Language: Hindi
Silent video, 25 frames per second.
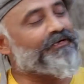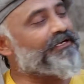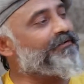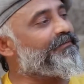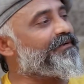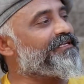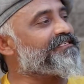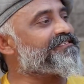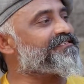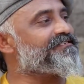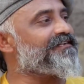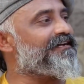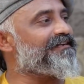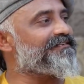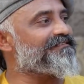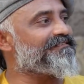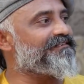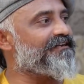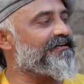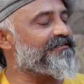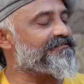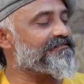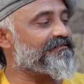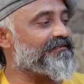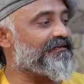बड़े बड़े स्टार्स
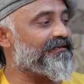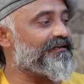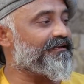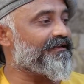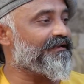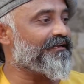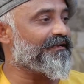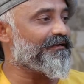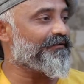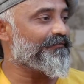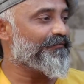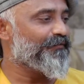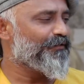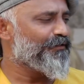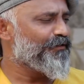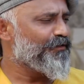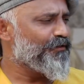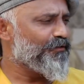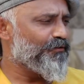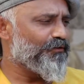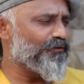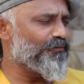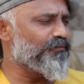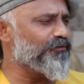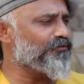डांस कर रहे हैं
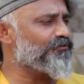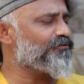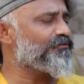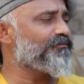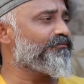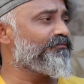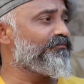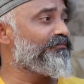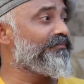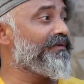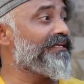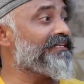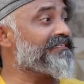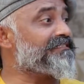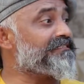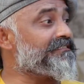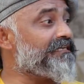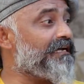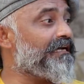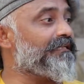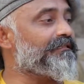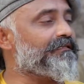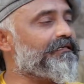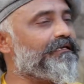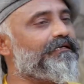तो वो मेरे
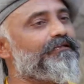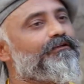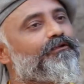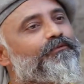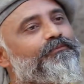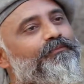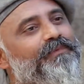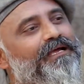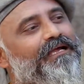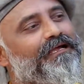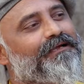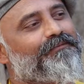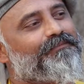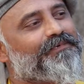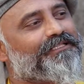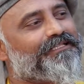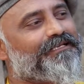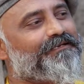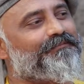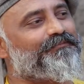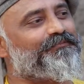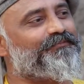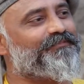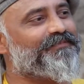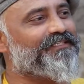साथ खड़े और मैं
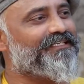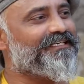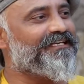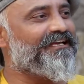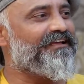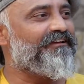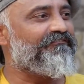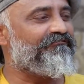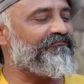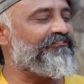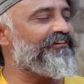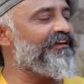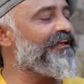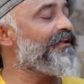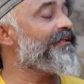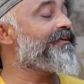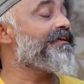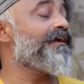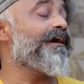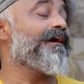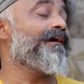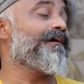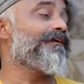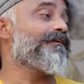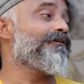मतलब फील
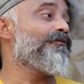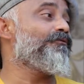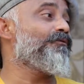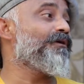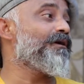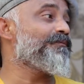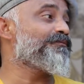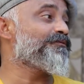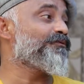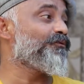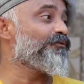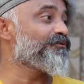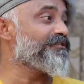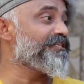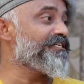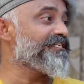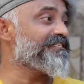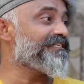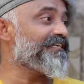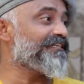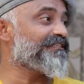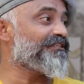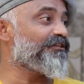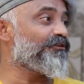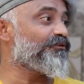क्या कर रहा हूँ आप सोच नहीं
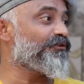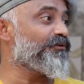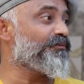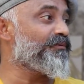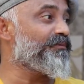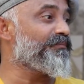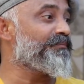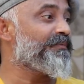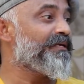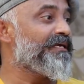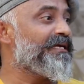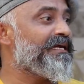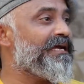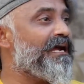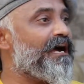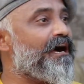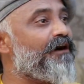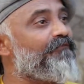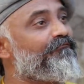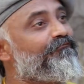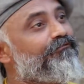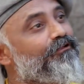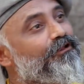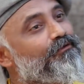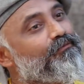सकते तो भी जी
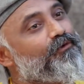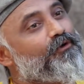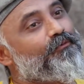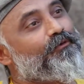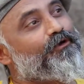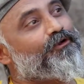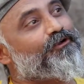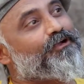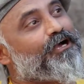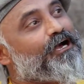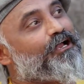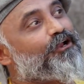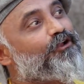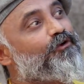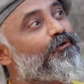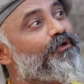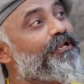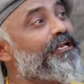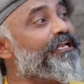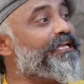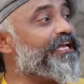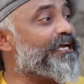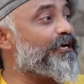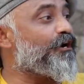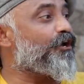हम फिल्मों में और गानों
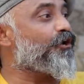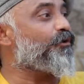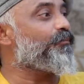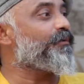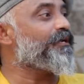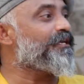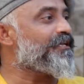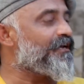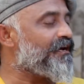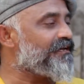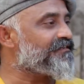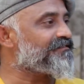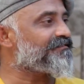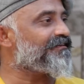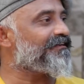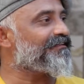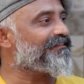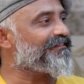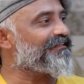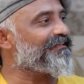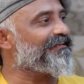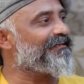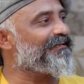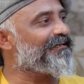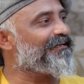इनके गानों पर डांस
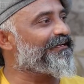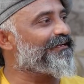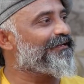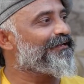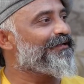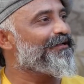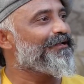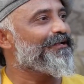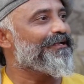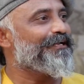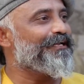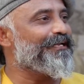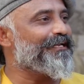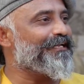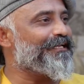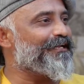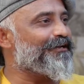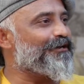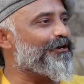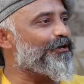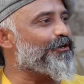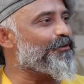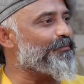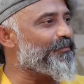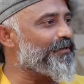करते हैं इनके
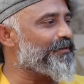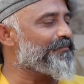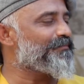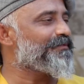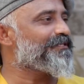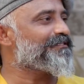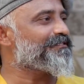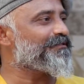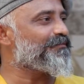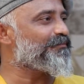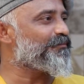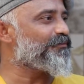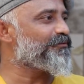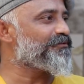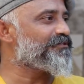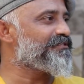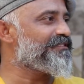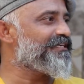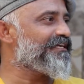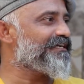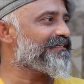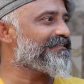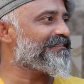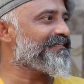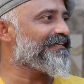गानों पर हमने सब कुछ
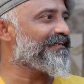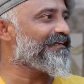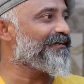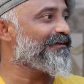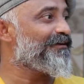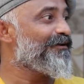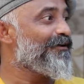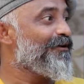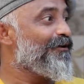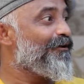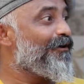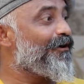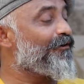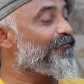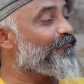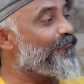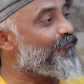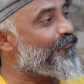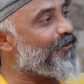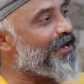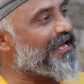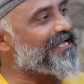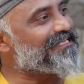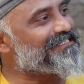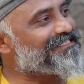देखते रहे और
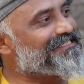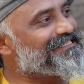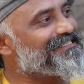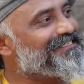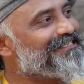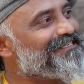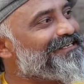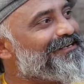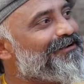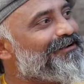वो आज